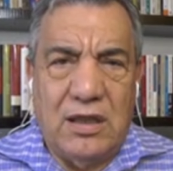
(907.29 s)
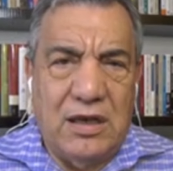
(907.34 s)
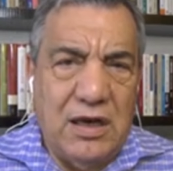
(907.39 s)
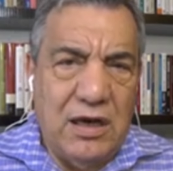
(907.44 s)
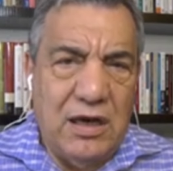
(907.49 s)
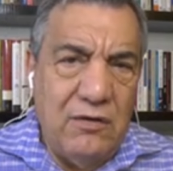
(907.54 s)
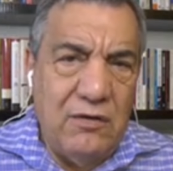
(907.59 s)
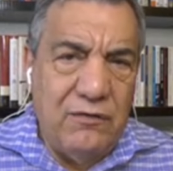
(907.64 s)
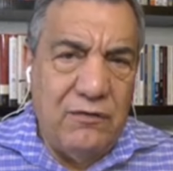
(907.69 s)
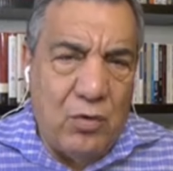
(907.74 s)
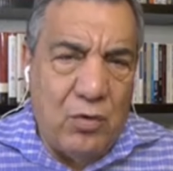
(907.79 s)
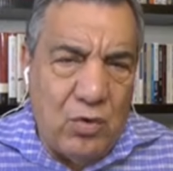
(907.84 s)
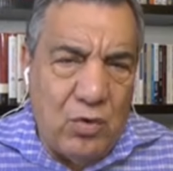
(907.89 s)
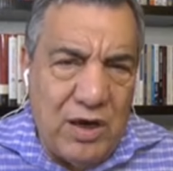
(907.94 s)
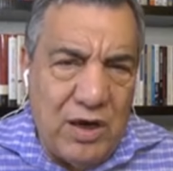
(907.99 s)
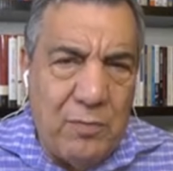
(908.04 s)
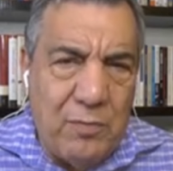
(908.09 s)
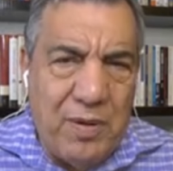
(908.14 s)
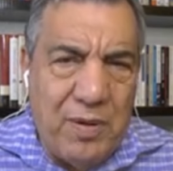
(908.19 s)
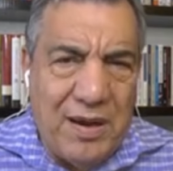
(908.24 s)
Tenerife
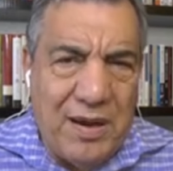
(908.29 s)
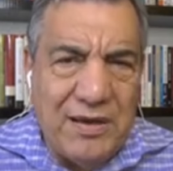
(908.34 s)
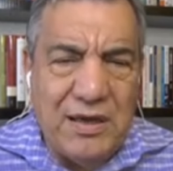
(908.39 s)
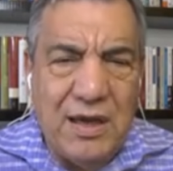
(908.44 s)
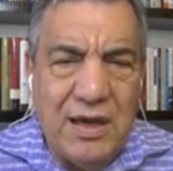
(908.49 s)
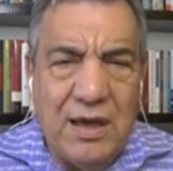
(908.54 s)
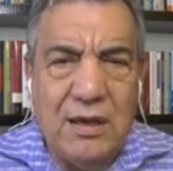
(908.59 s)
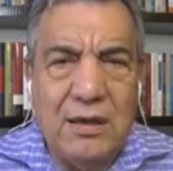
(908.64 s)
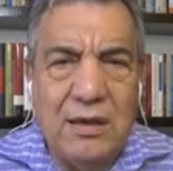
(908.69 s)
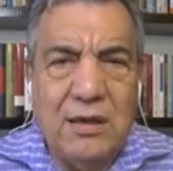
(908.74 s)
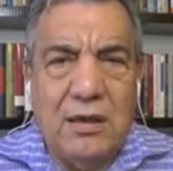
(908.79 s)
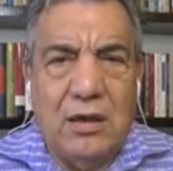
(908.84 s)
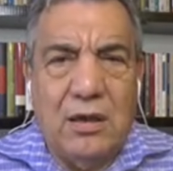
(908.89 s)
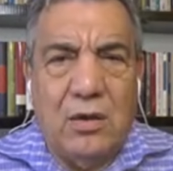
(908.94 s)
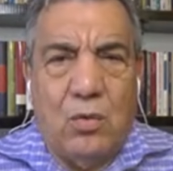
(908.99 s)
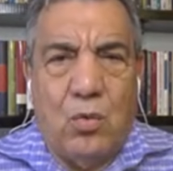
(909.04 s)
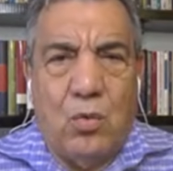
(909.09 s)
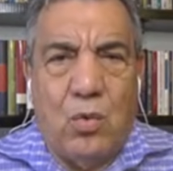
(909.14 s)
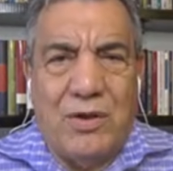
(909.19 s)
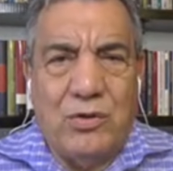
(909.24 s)
o en España,
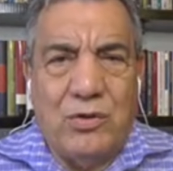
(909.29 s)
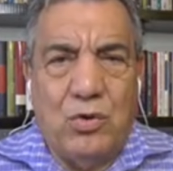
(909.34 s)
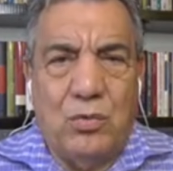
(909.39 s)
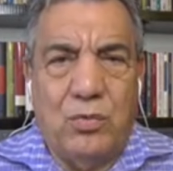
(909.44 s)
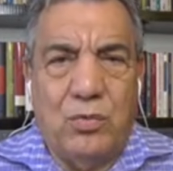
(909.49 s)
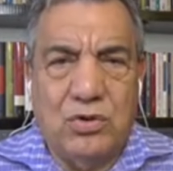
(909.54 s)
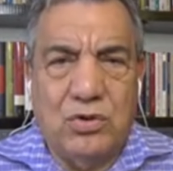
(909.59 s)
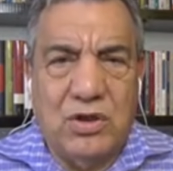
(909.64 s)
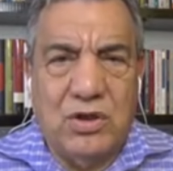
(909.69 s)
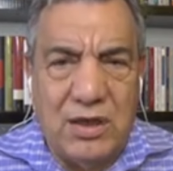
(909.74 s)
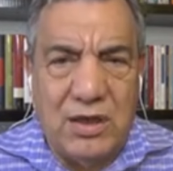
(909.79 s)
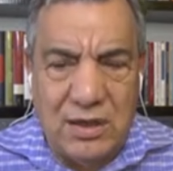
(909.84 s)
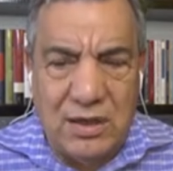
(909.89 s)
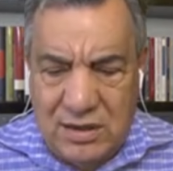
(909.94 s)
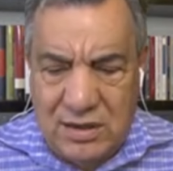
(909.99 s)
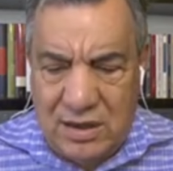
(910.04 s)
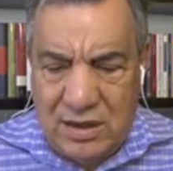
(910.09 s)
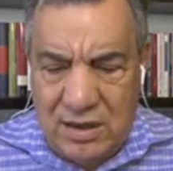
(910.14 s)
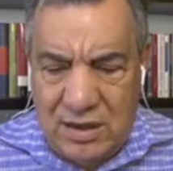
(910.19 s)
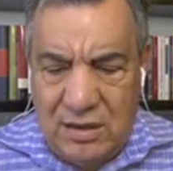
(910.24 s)
cuando vos
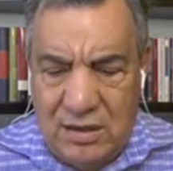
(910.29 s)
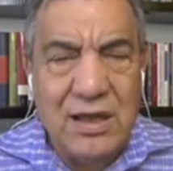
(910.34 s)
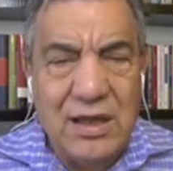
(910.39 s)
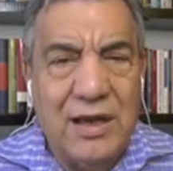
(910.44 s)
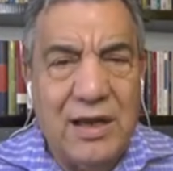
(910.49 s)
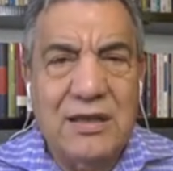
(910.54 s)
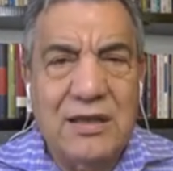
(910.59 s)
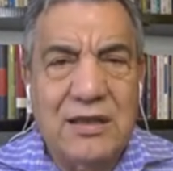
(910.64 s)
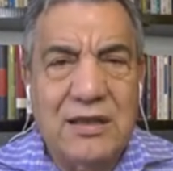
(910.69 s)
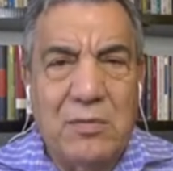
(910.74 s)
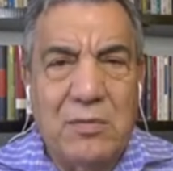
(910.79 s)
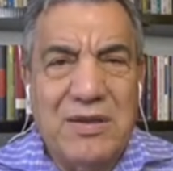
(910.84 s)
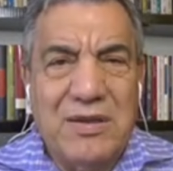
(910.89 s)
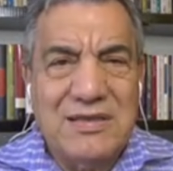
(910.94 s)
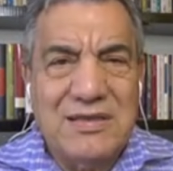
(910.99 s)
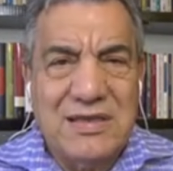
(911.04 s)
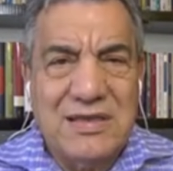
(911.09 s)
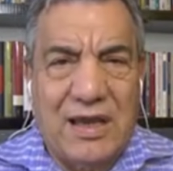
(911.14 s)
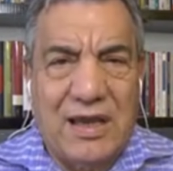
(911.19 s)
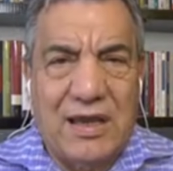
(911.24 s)
tenés que dar este
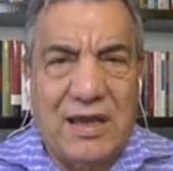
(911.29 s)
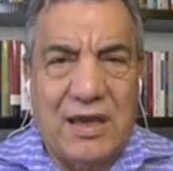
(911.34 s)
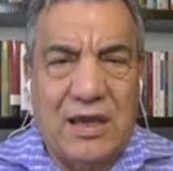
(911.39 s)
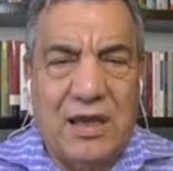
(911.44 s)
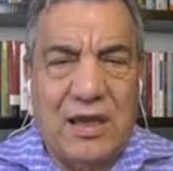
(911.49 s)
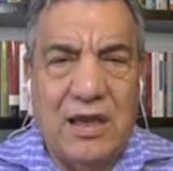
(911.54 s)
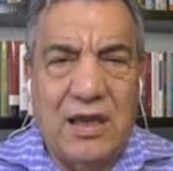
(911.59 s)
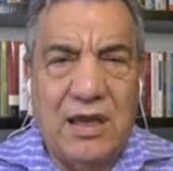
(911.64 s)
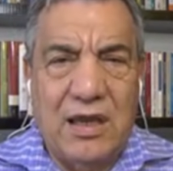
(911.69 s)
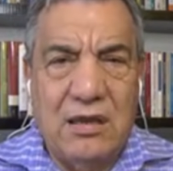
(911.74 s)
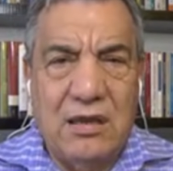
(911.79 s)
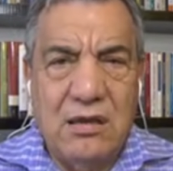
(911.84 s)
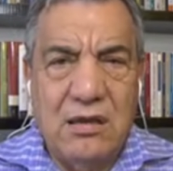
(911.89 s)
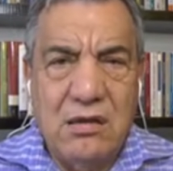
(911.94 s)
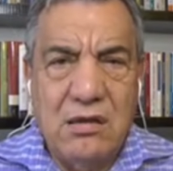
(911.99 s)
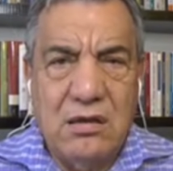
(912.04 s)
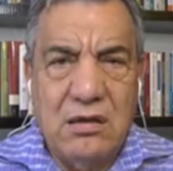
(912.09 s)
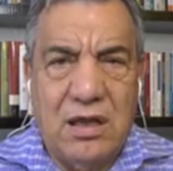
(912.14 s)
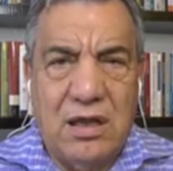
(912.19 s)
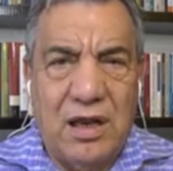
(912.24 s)
mensaje,
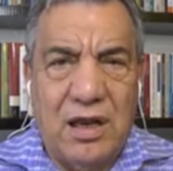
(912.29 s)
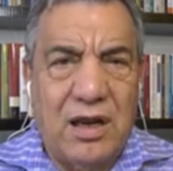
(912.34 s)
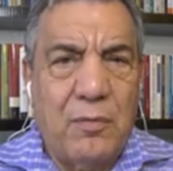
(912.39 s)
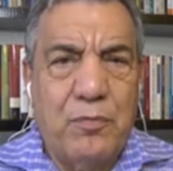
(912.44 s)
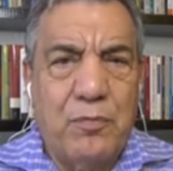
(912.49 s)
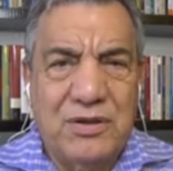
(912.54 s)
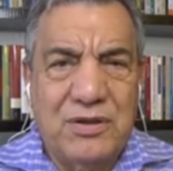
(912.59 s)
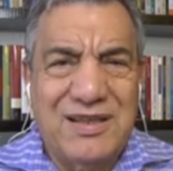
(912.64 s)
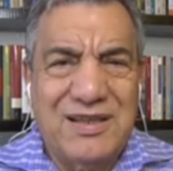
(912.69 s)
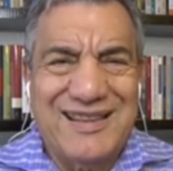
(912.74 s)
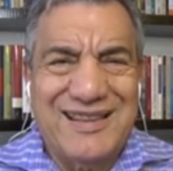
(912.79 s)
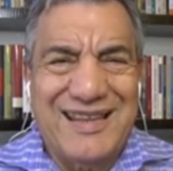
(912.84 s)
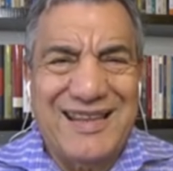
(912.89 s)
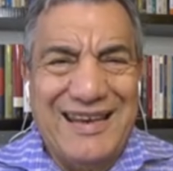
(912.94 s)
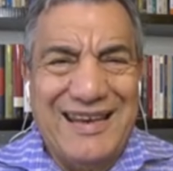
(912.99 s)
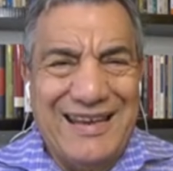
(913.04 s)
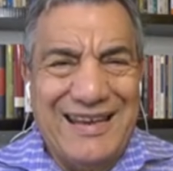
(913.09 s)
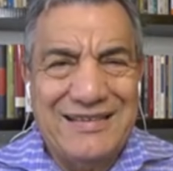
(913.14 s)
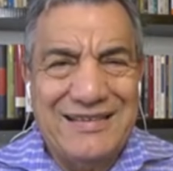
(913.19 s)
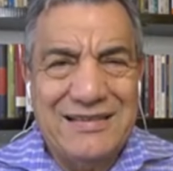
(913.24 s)
¿qué, respuesta
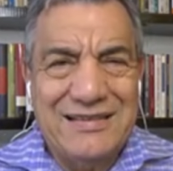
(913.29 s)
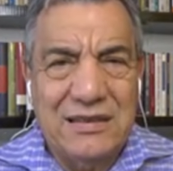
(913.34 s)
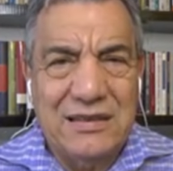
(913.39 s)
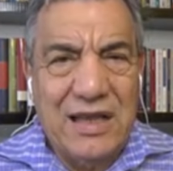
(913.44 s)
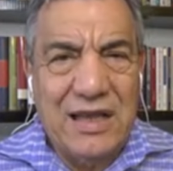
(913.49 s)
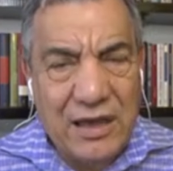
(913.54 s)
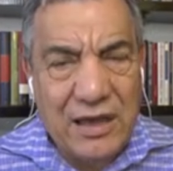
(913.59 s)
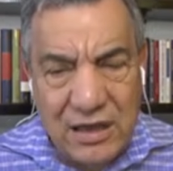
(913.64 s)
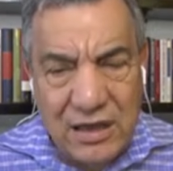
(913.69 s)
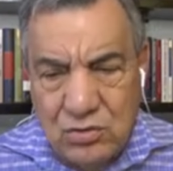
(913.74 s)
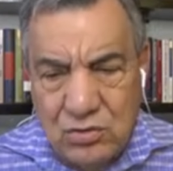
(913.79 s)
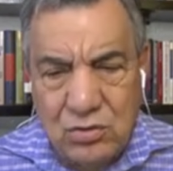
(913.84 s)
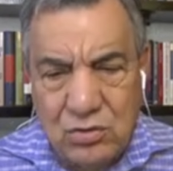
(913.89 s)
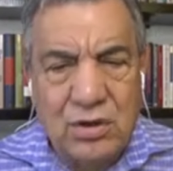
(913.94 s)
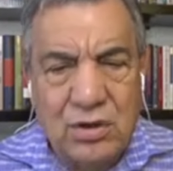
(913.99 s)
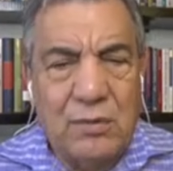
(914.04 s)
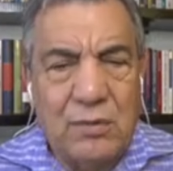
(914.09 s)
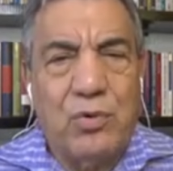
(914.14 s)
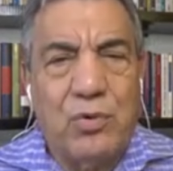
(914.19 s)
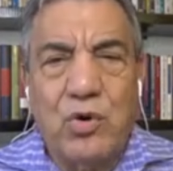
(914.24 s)
tenés de
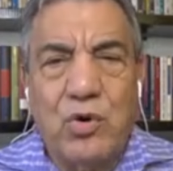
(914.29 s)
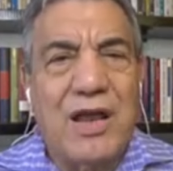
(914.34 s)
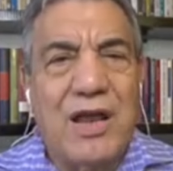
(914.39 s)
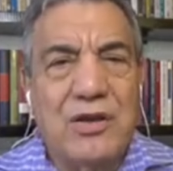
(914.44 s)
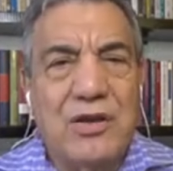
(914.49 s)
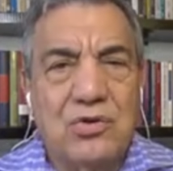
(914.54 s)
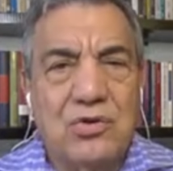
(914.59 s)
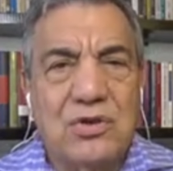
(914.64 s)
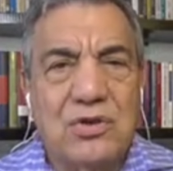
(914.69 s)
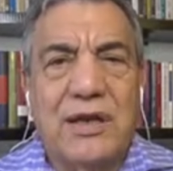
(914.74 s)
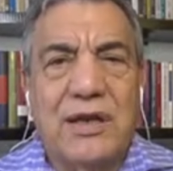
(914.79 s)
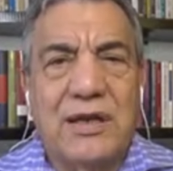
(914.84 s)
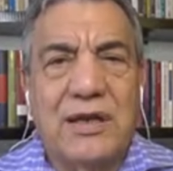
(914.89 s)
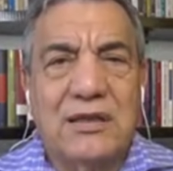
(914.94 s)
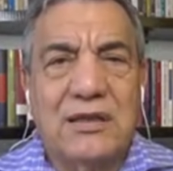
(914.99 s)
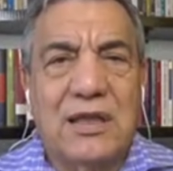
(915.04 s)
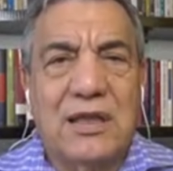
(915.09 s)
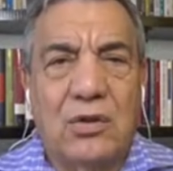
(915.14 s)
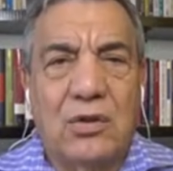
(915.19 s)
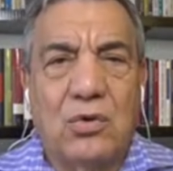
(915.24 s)
aquellos que por años
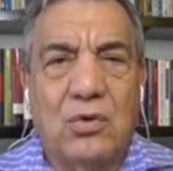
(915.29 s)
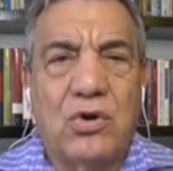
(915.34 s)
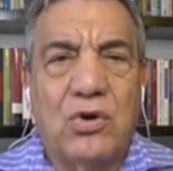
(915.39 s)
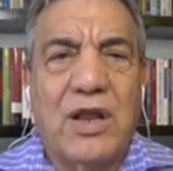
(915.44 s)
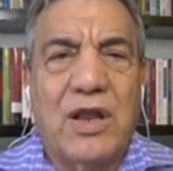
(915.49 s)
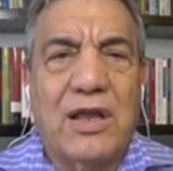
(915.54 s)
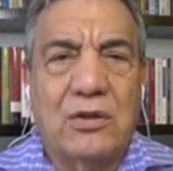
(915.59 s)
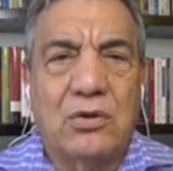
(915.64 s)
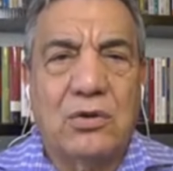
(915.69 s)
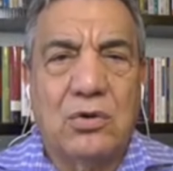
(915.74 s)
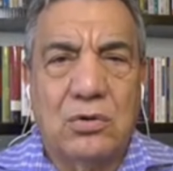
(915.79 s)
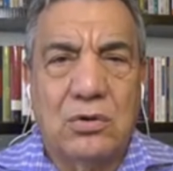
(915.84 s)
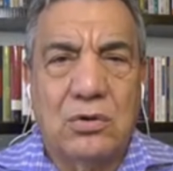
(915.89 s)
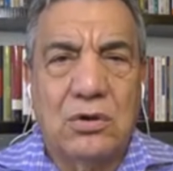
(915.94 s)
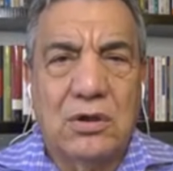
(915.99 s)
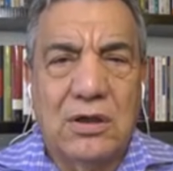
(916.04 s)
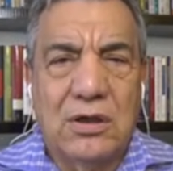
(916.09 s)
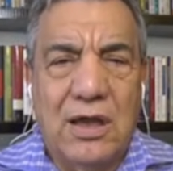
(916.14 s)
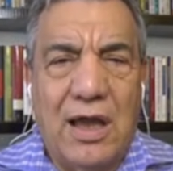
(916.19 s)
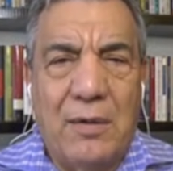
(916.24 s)
han estado
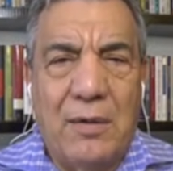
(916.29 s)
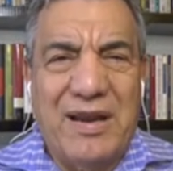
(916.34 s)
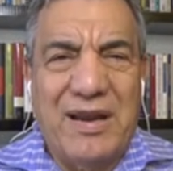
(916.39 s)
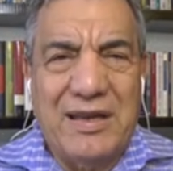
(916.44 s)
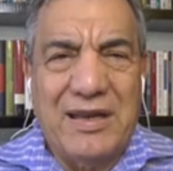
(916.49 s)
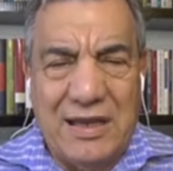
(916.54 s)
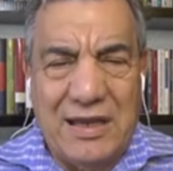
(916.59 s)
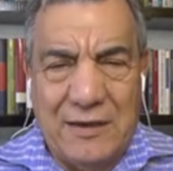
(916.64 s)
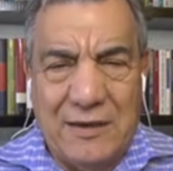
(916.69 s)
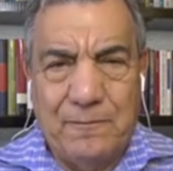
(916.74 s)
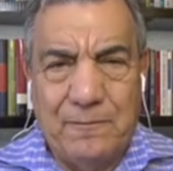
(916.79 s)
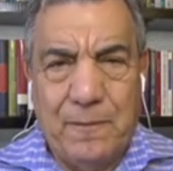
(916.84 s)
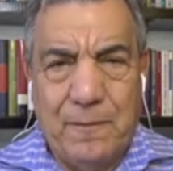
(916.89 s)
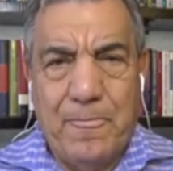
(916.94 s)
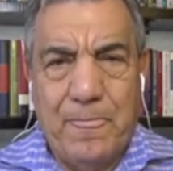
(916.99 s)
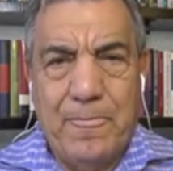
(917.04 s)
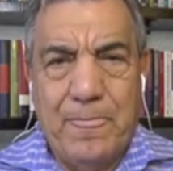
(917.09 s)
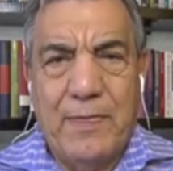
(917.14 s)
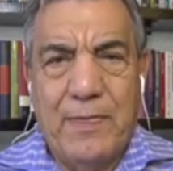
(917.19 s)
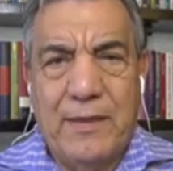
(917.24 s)
orando a María?
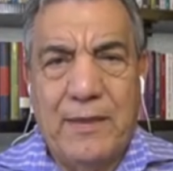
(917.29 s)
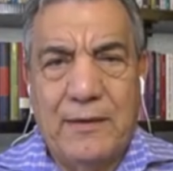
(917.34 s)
